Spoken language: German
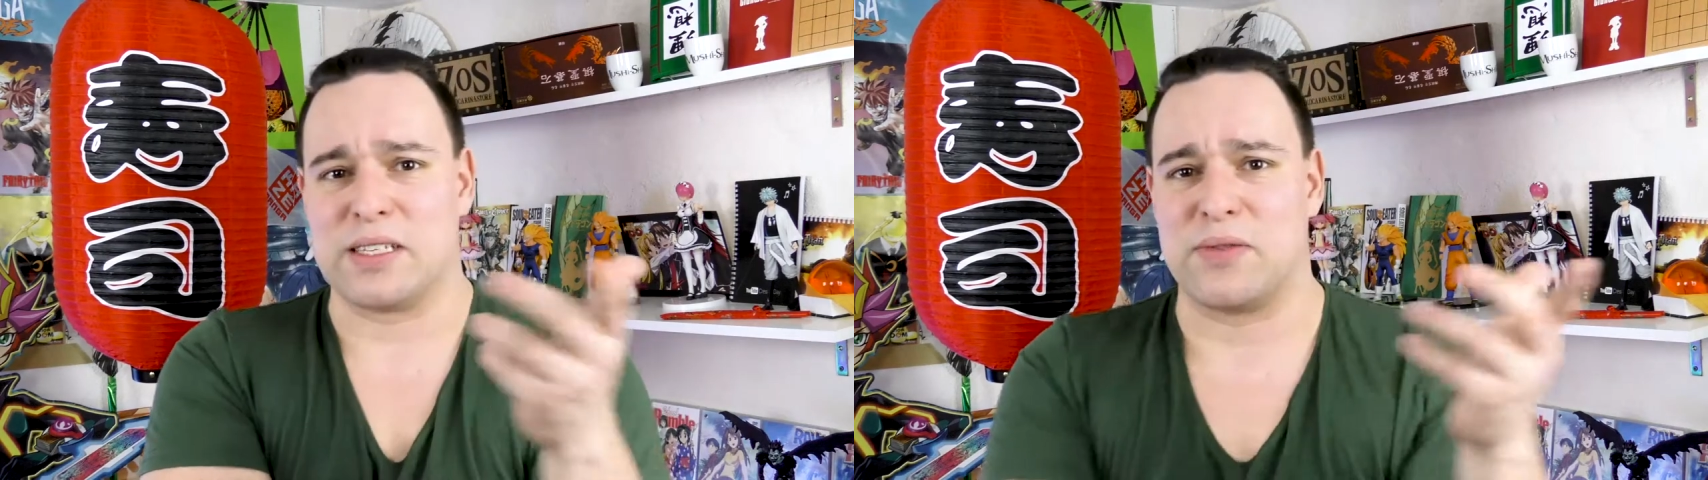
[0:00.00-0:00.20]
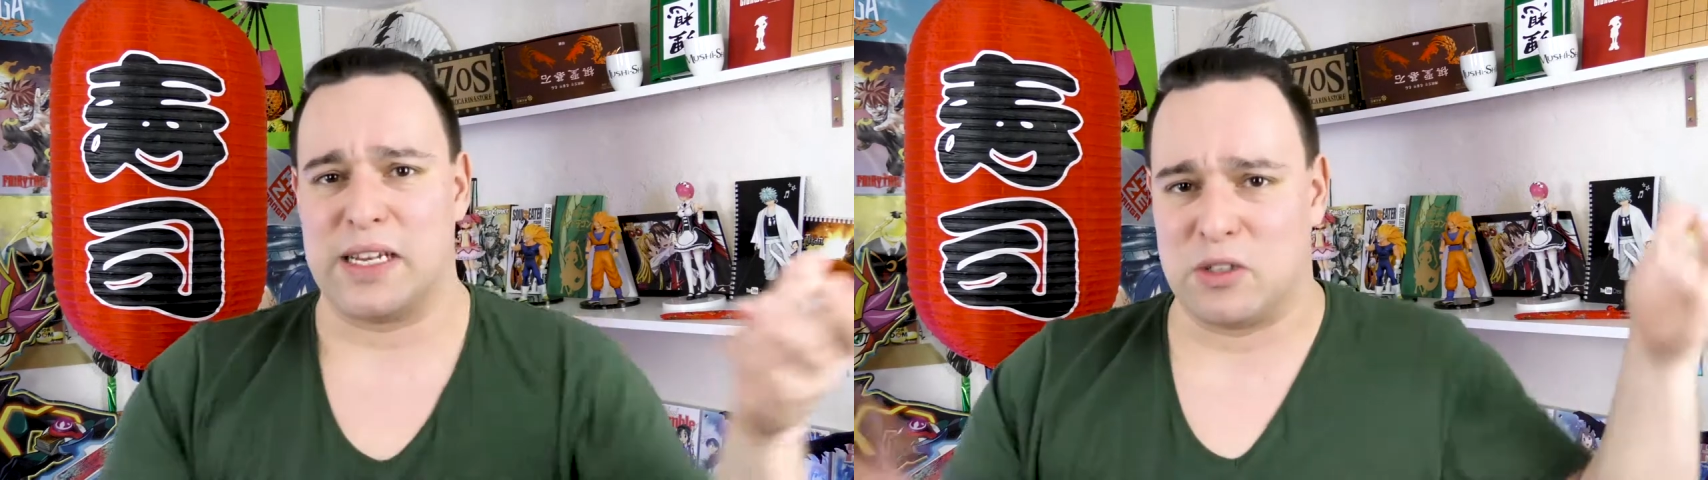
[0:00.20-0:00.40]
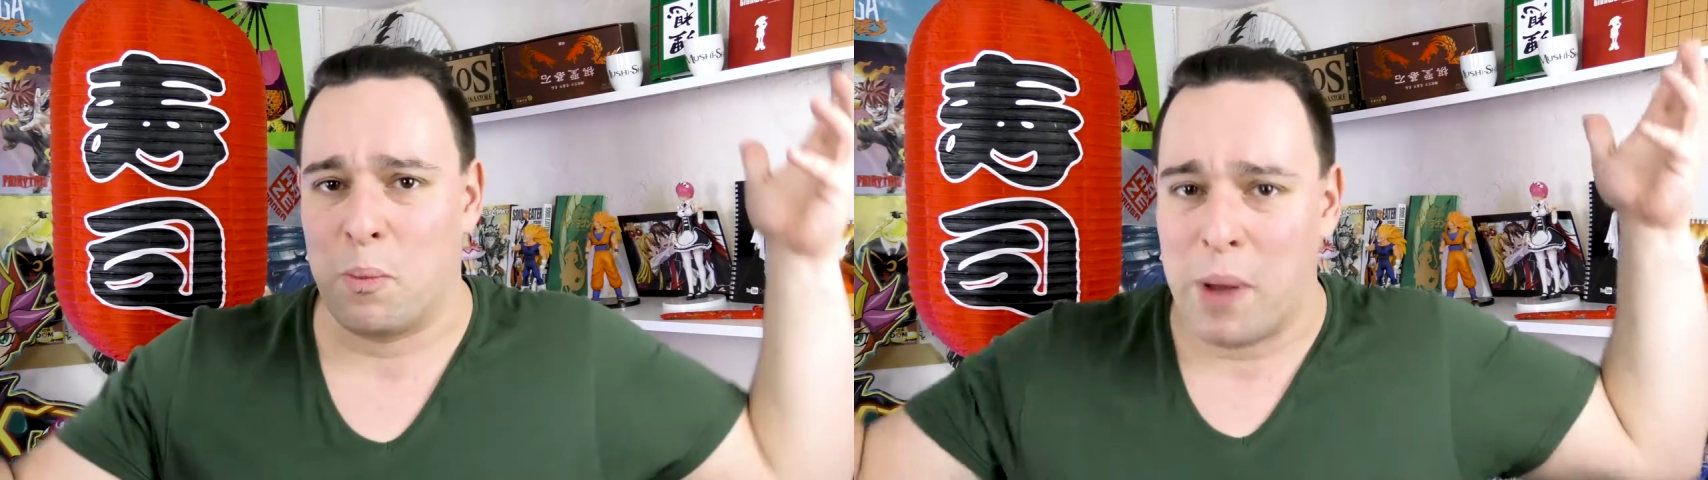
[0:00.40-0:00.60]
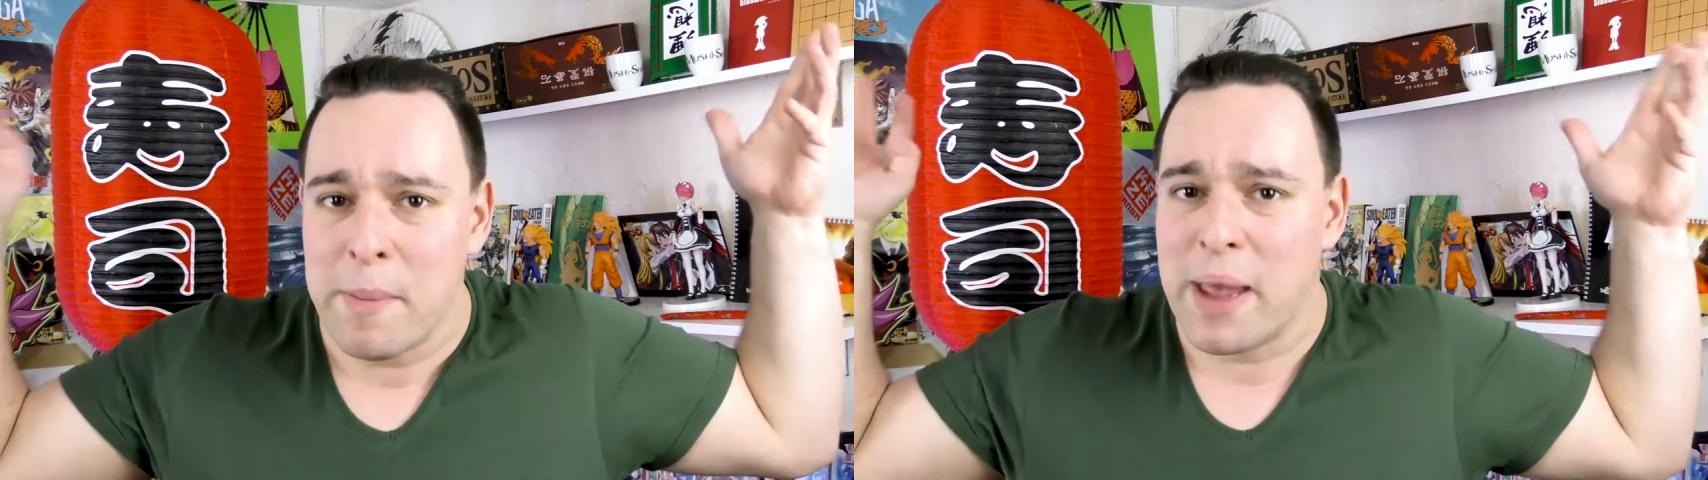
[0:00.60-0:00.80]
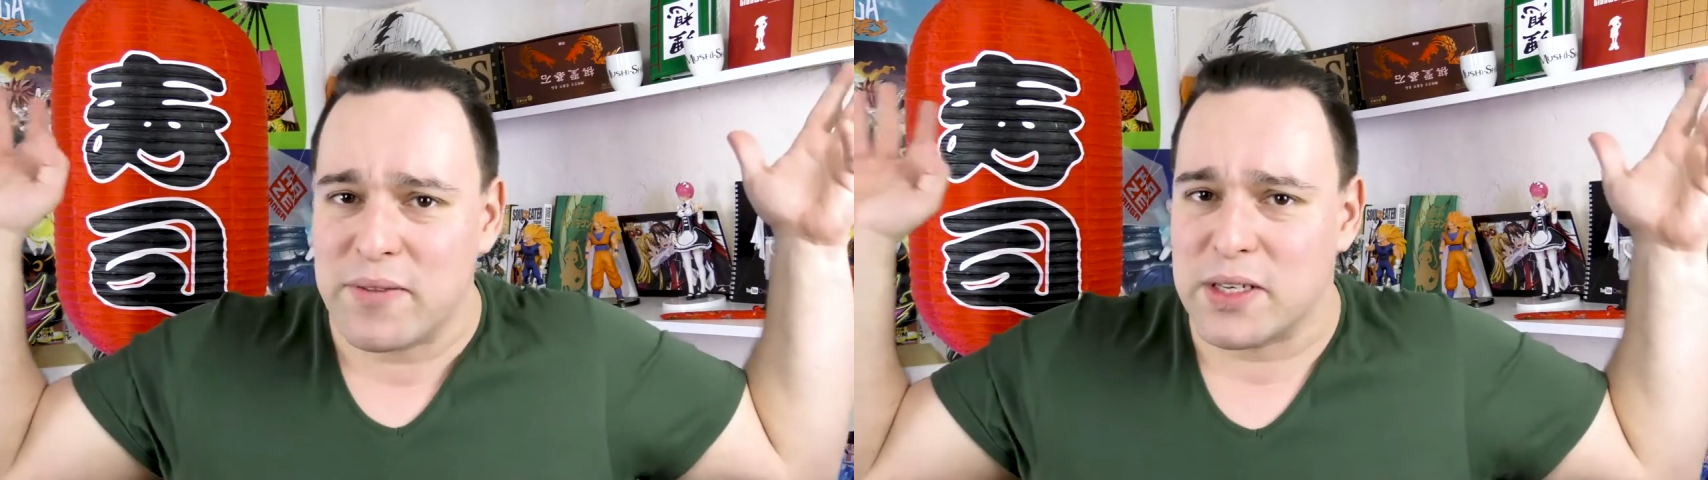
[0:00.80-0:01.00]
dass vielleicht noch ein
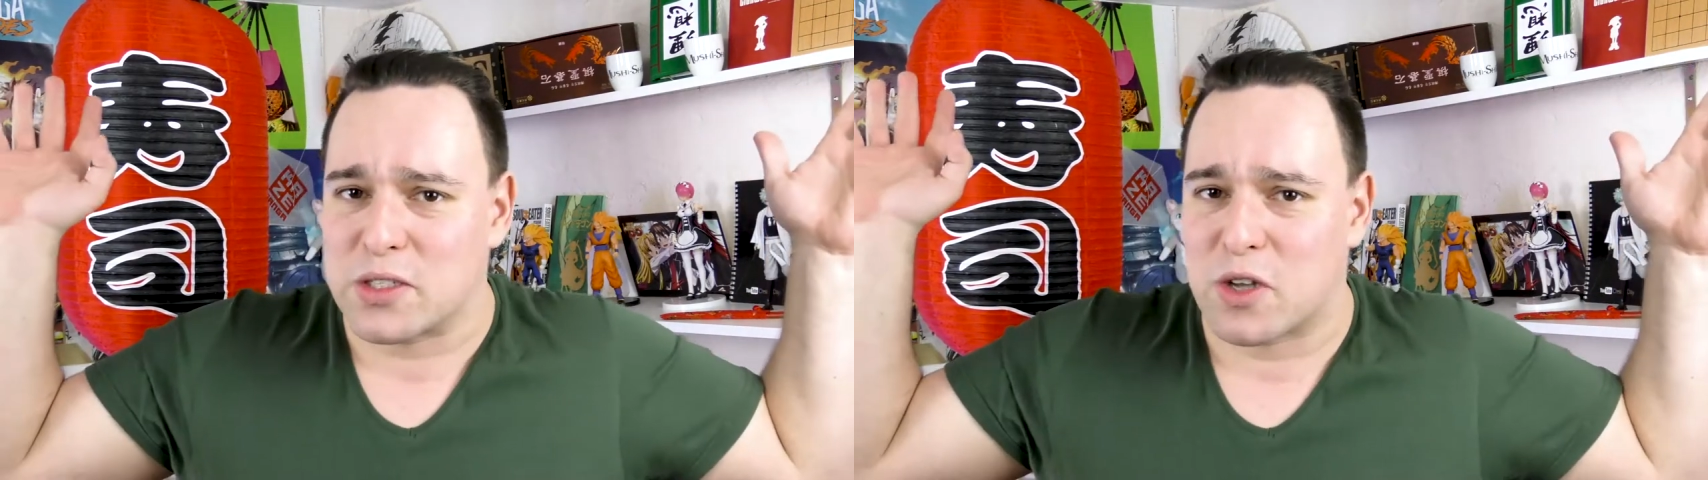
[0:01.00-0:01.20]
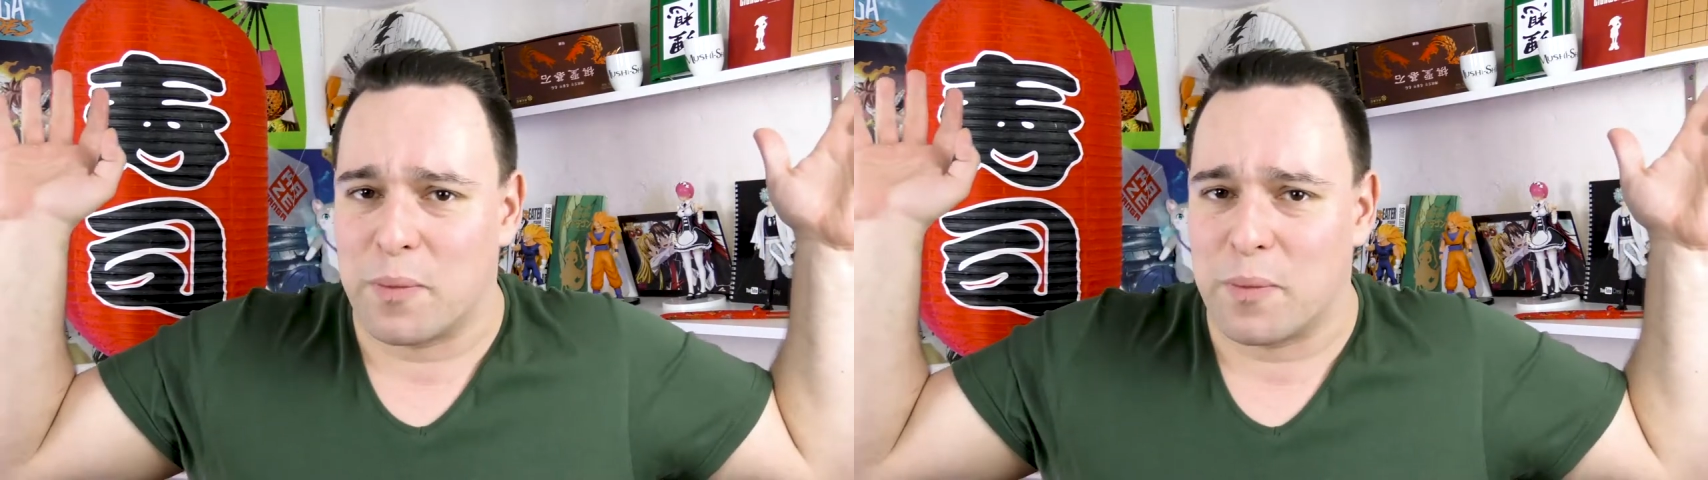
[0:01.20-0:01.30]
paar mehr Videos